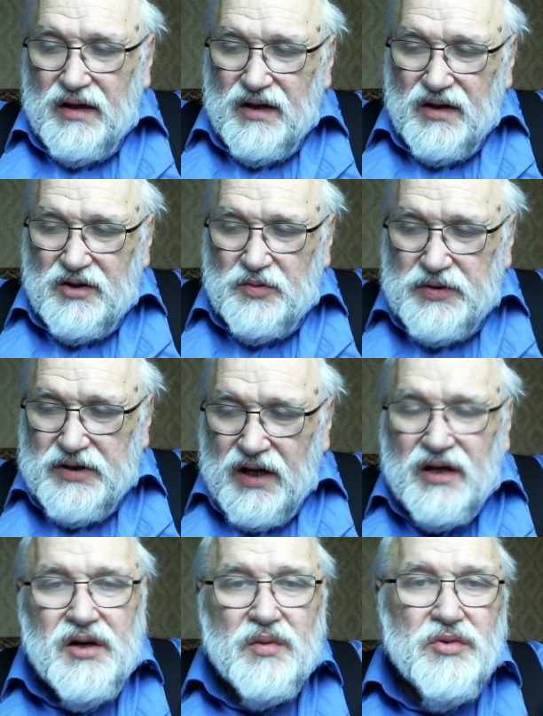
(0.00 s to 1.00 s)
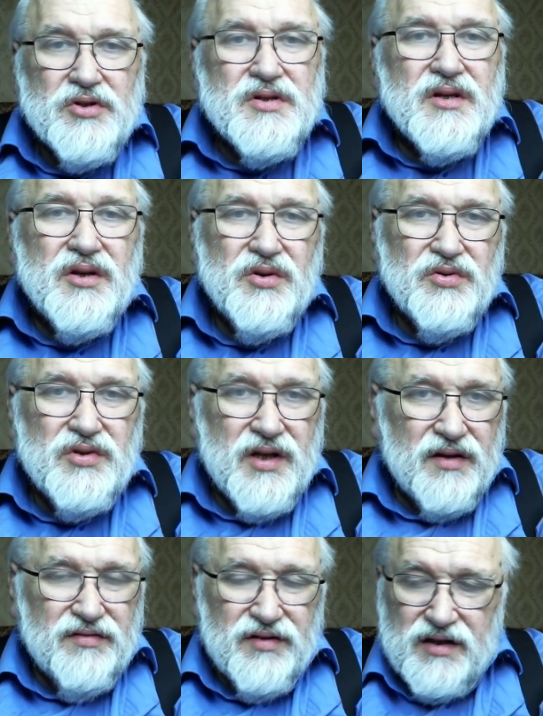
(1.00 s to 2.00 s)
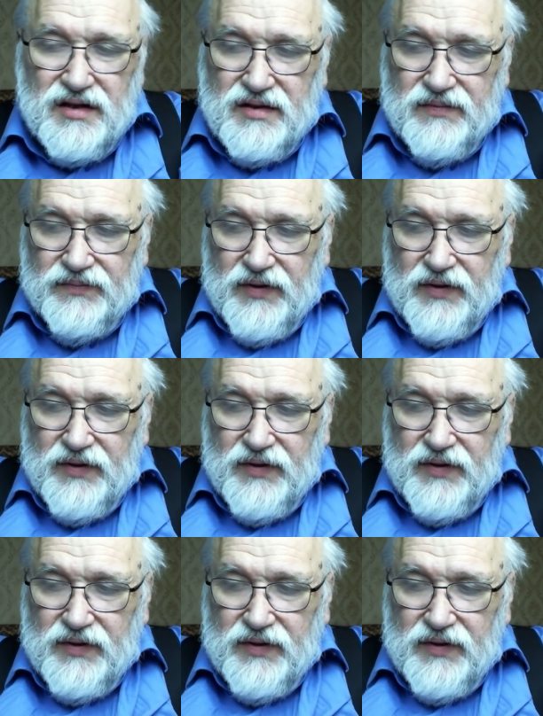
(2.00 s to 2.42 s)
до патриарха можно и удавить.